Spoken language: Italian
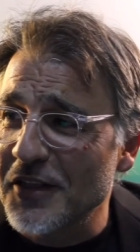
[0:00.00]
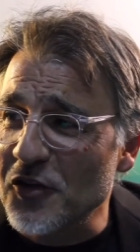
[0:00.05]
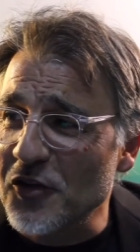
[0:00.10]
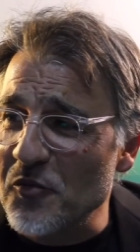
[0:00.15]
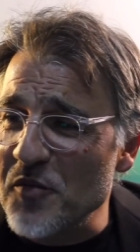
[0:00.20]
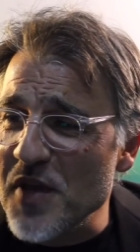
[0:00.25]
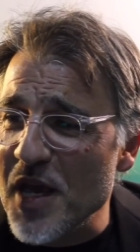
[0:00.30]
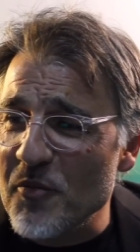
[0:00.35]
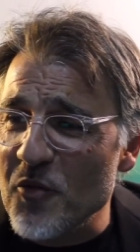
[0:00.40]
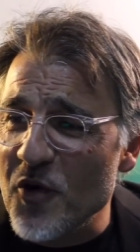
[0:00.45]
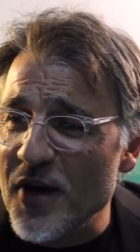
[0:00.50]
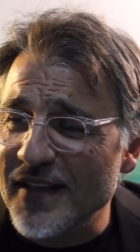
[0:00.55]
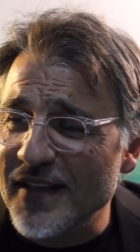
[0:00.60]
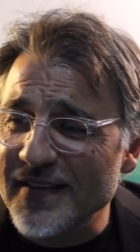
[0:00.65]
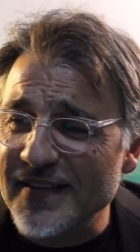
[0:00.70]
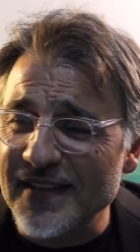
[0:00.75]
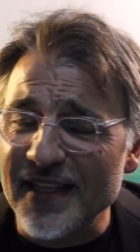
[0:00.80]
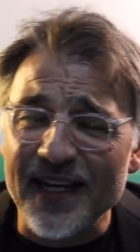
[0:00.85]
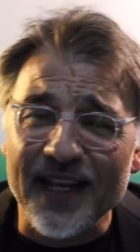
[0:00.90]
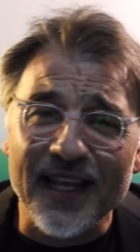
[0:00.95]
Dobbiamo
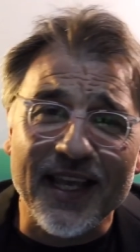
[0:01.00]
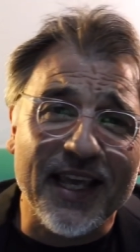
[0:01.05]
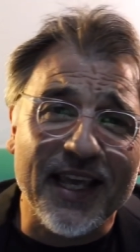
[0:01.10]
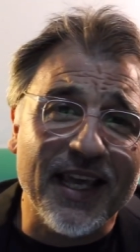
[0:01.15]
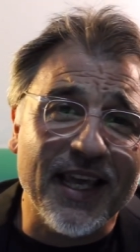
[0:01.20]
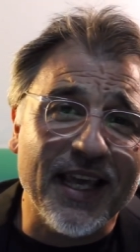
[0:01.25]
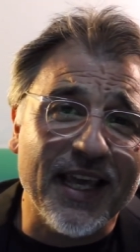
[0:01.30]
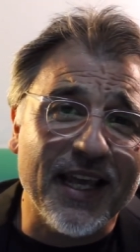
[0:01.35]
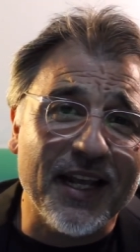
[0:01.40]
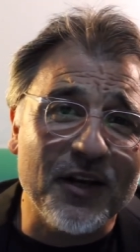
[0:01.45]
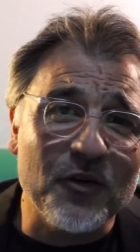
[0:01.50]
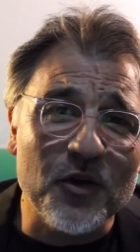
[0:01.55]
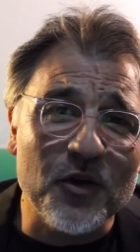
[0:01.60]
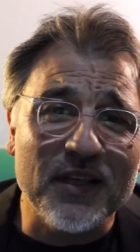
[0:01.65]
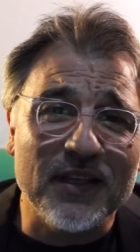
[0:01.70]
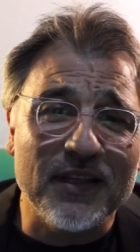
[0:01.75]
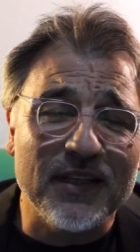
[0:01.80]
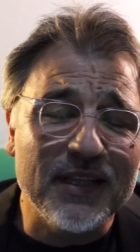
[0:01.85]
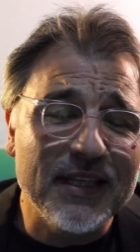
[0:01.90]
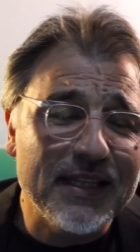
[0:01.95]
essere
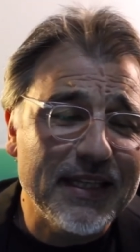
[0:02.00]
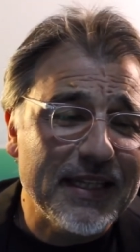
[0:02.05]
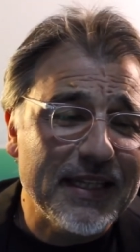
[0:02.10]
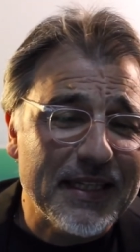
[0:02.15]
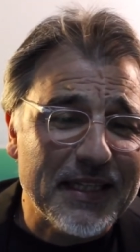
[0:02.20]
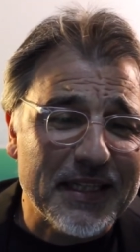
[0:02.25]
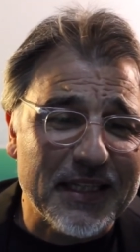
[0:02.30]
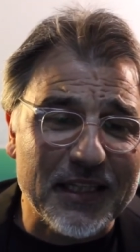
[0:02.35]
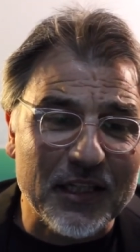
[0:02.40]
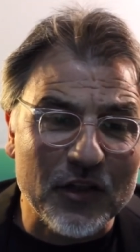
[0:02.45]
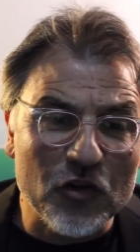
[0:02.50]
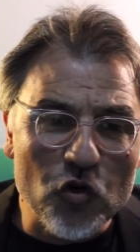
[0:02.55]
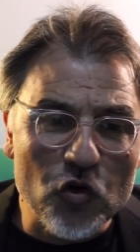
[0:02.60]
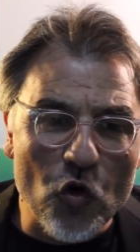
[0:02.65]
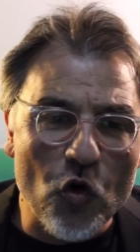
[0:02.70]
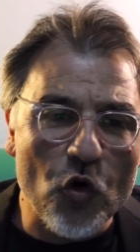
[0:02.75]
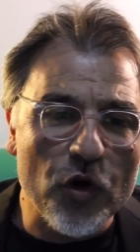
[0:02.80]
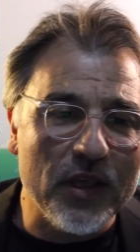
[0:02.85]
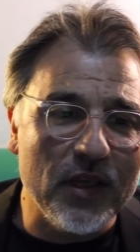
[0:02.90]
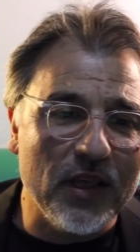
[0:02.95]
noi, eh,
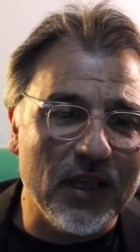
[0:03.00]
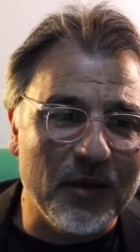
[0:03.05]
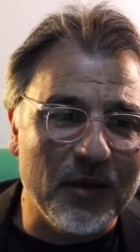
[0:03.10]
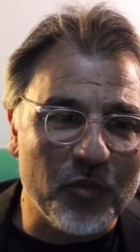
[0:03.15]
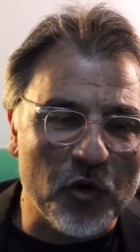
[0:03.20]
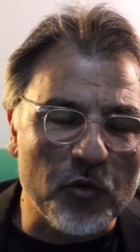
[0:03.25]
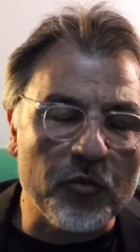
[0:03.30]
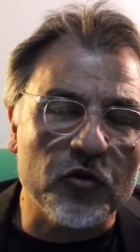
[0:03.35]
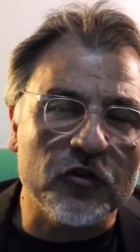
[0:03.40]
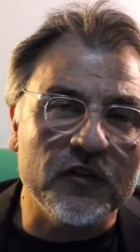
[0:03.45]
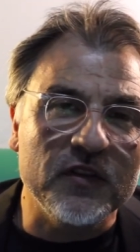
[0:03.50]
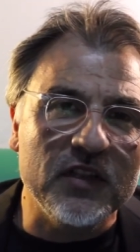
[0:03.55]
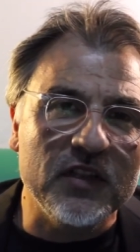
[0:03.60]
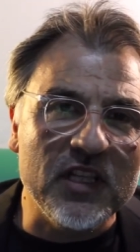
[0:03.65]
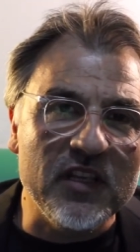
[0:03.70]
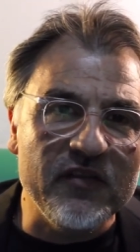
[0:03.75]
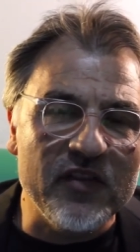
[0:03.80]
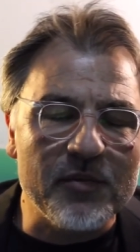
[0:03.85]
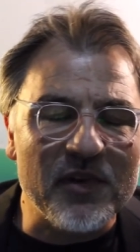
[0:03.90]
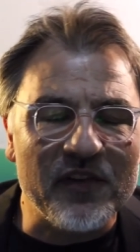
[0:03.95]
noi i
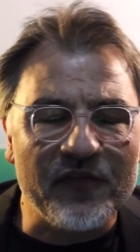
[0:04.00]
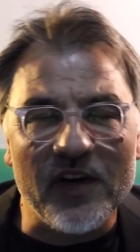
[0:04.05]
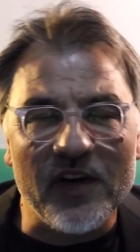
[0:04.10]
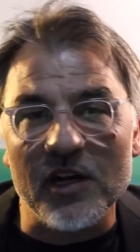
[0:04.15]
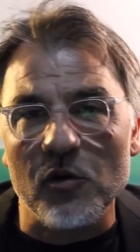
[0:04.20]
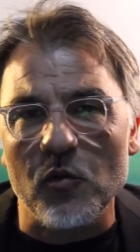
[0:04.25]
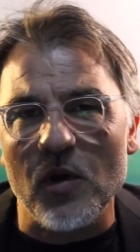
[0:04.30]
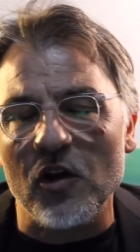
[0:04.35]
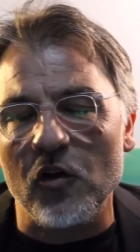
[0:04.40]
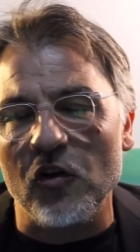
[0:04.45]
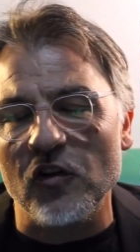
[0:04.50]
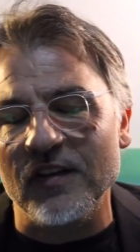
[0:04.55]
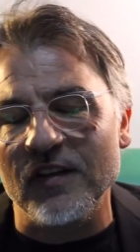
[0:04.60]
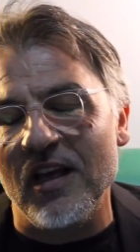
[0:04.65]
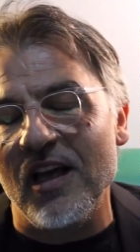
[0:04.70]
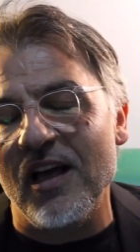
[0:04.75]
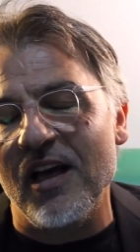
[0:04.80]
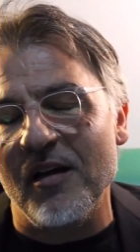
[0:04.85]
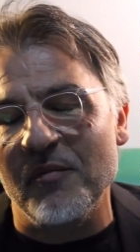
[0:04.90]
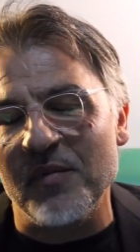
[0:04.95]
propositivi per fare
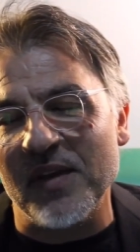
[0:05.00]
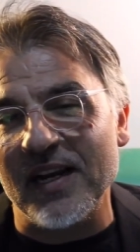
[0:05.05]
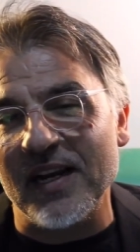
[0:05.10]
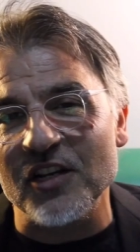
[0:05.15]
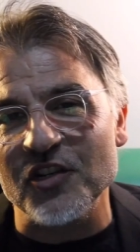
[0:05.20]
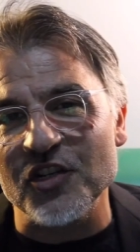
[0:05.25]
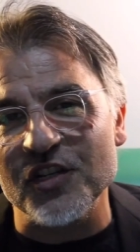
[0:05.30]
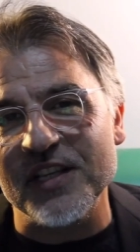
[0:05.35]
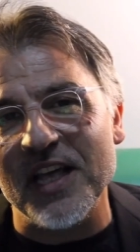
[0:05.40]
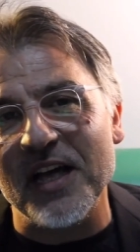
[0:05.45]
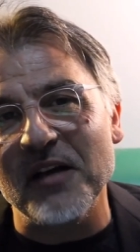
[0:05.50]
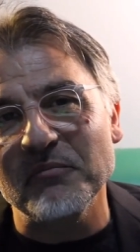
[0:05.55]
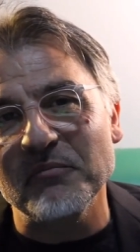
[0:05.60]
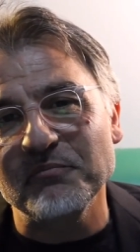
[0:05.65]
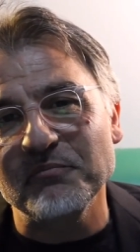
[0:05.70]
qualcosa per la città.